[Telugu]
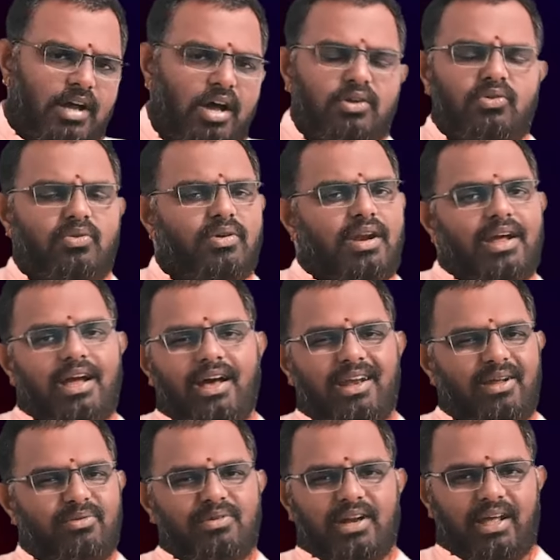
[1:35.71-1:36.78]

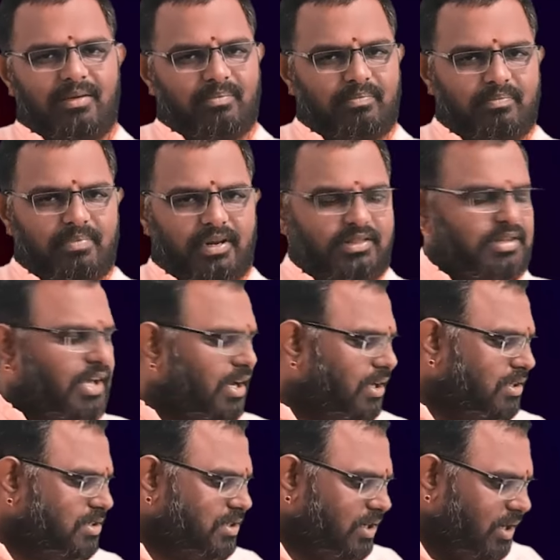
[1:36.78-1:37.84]
సానుకూలంగానే ఉన్నాయి
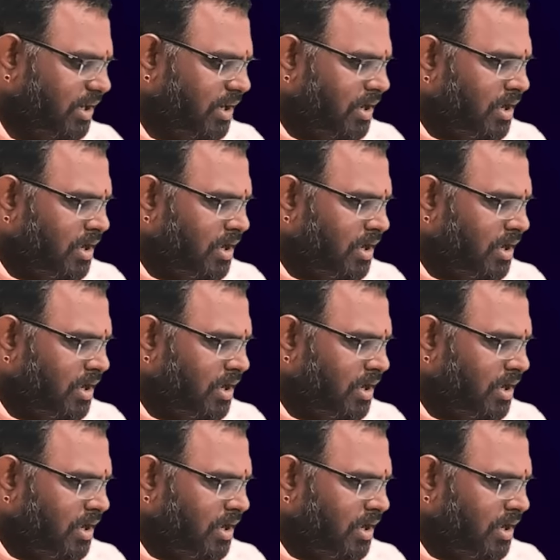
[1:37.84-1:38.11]
ప్రత్యేకించి